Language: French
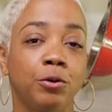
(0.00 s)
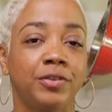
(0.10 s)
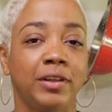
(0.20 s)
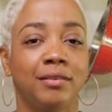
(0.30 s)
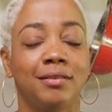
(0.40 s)

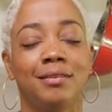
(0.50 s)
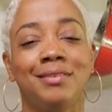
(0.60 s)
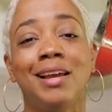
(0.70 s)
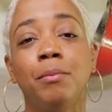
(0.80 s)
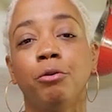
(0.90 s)
recette
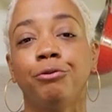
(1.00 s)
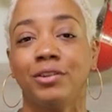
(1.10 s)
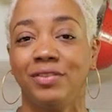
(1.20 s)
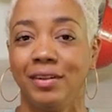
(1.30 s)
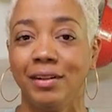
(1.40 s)
tellement
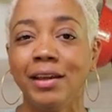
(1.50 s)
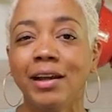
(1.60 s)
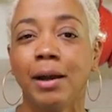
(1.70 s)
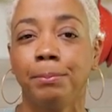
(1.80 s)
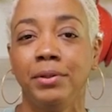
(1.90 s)
facile
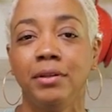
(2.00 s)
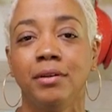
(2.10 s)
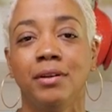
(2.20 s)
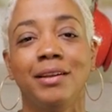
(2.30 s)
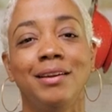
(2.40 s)
et
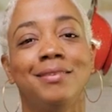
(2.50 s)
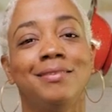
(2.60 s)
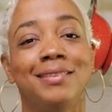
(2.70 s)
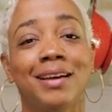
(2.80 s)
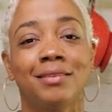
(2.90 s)
rapide qu'il est
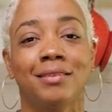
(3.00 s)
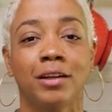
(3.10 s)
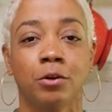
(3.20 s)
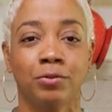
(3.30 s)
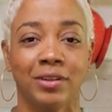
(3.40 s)

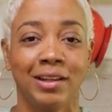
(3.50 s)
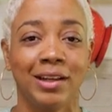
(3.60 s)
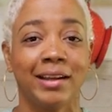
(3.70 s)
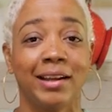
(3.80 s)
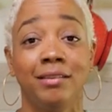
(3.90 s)
certain que vous allez
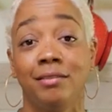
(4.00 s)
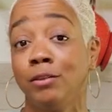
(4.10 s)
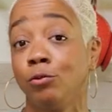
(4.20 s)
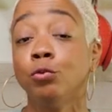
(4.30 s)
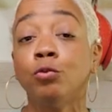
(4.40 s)
la
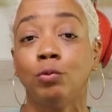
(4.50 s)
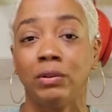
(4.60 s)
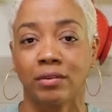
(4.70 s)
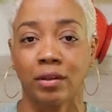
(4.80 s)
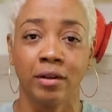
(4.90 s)
réaliser tout de
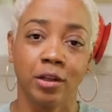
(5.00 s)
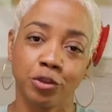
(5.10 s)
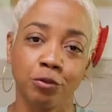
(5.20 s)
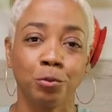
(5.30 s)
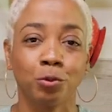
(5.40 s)
suite.
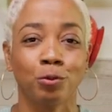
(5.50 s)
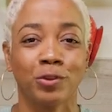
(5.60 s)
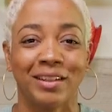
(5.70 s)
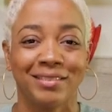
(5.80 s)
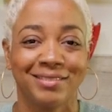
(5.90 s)
Je vous montre tout
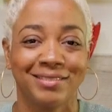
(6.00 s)
ça.